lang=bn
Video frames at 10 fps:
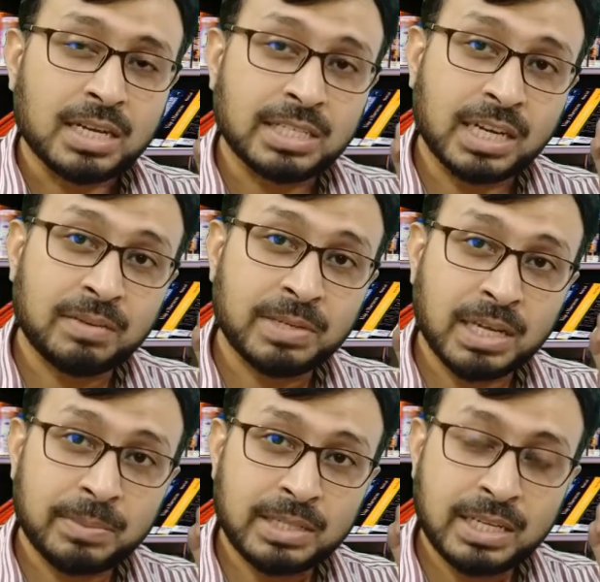যেখানে
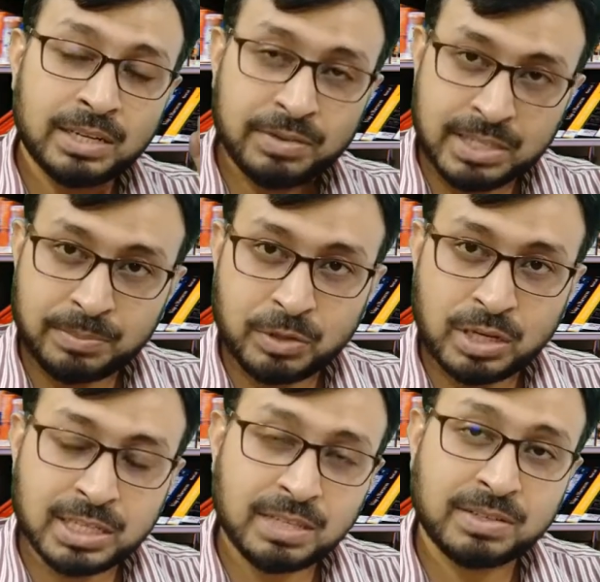ভিটামিন ডি
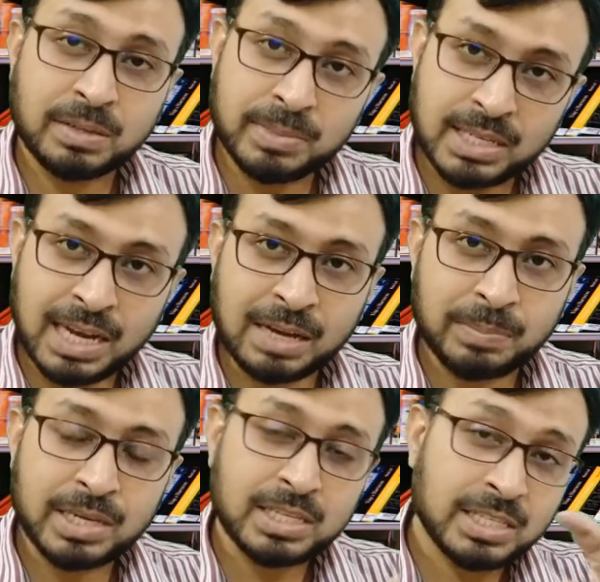রিসেপ্টরের সাথে ভিটামিন ডি
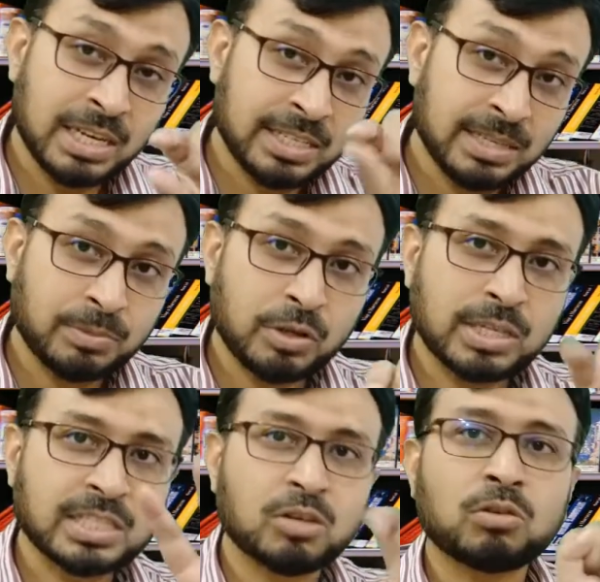লাগবে সেই
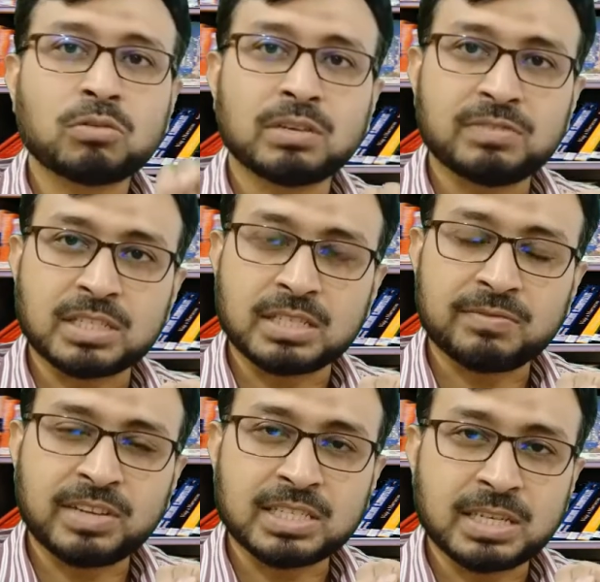রিসেপ্টরকে সে দখল করে ফেলছে
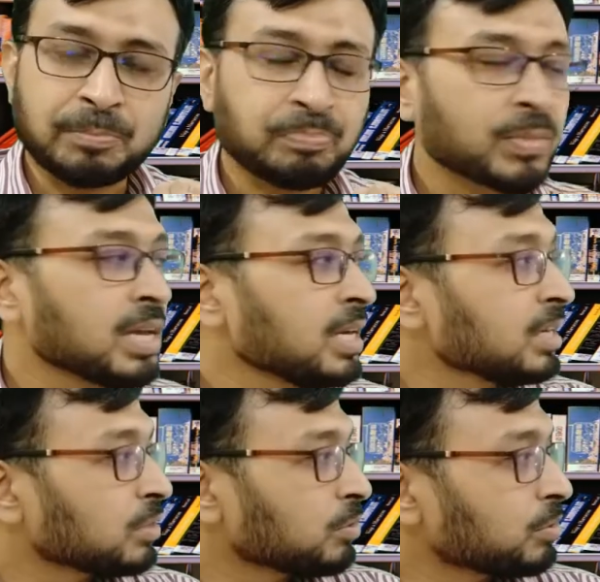ফেলছে
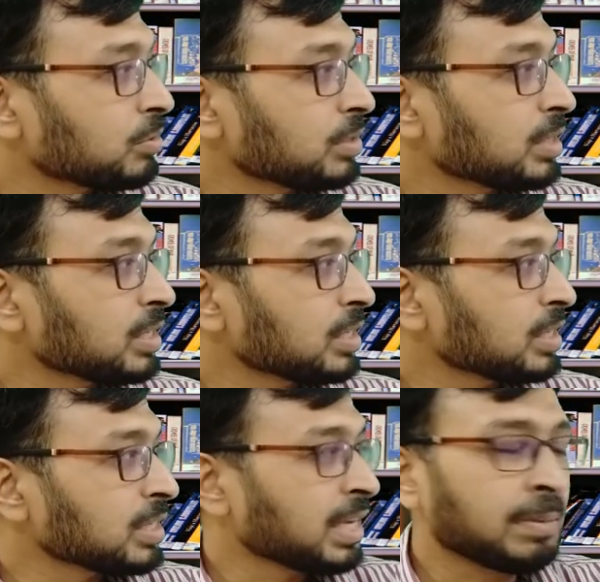তো
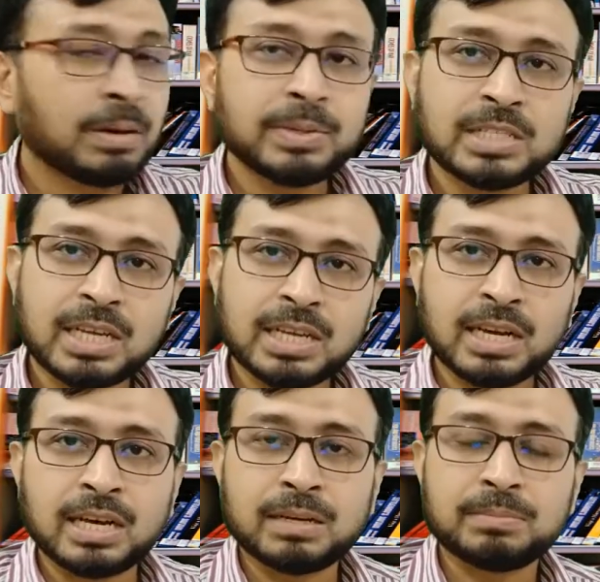এইভাবে সে
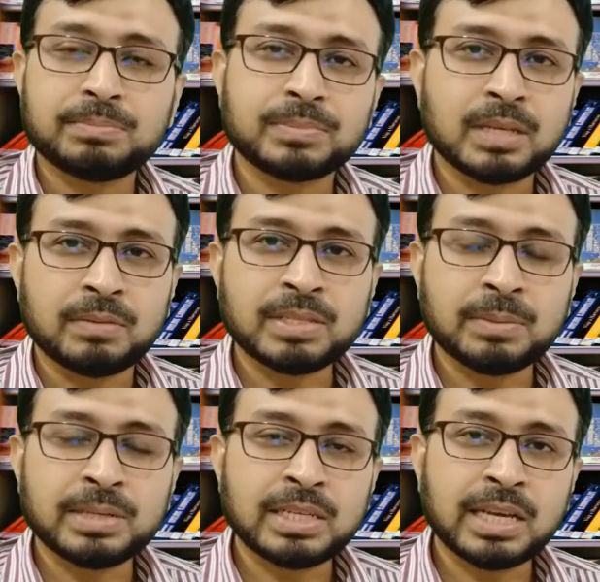
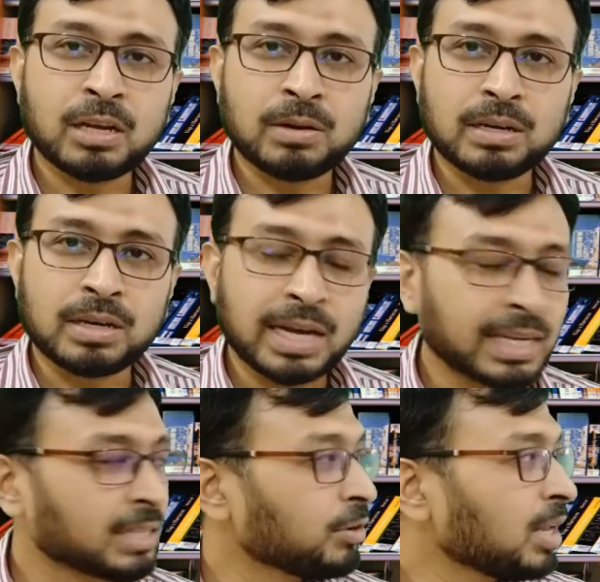ভিটামিন ডি এর
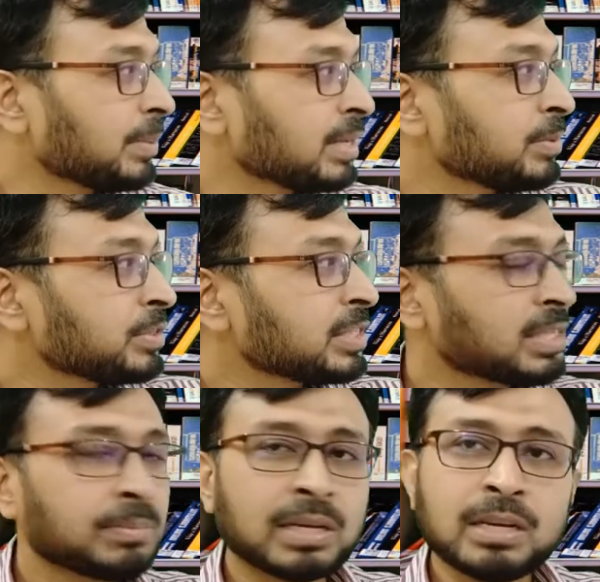ঘাটতি হলে আমার ইমিউন
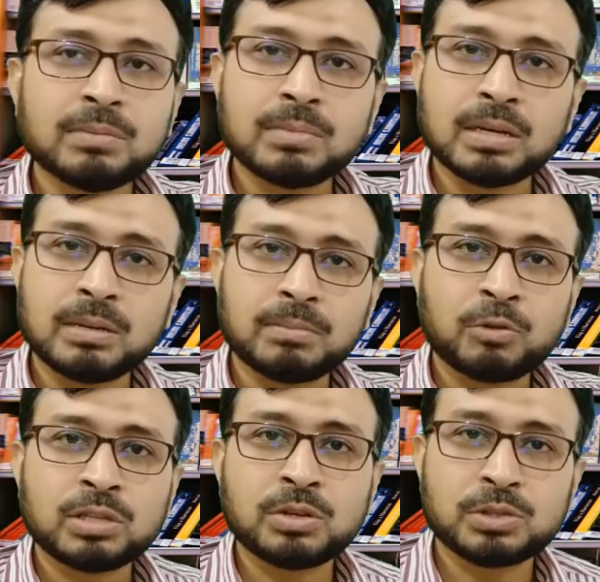সিস্টেমকে
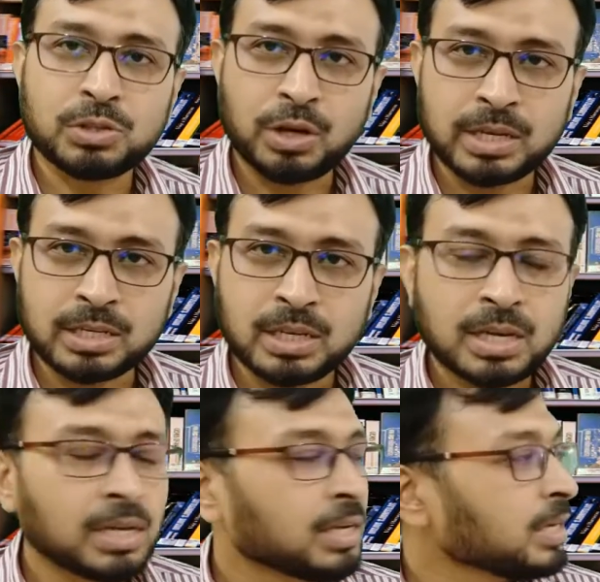ক্ষতিগ্রস্ত হয়
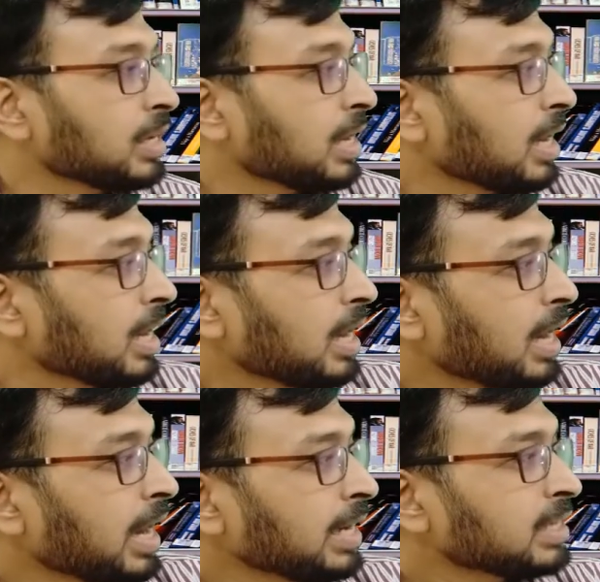
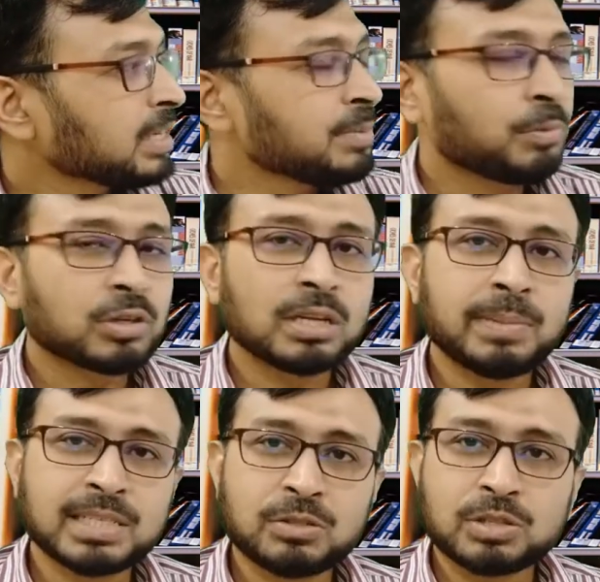একটা ইম্পর্টেন্ট
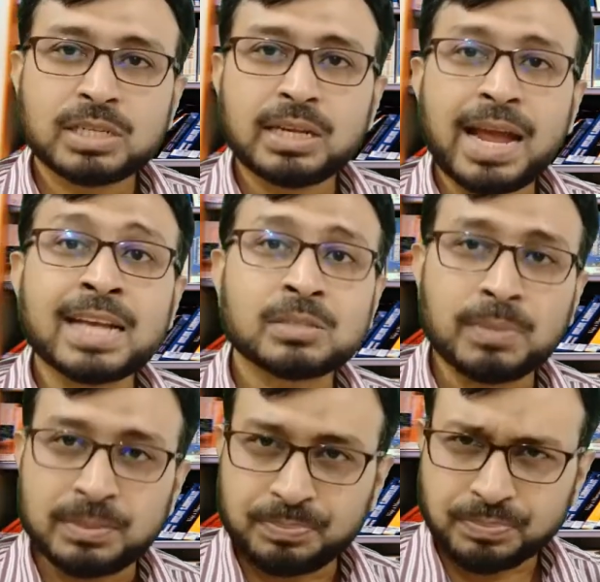মেসেজ হচ্ছে অ্যাজমা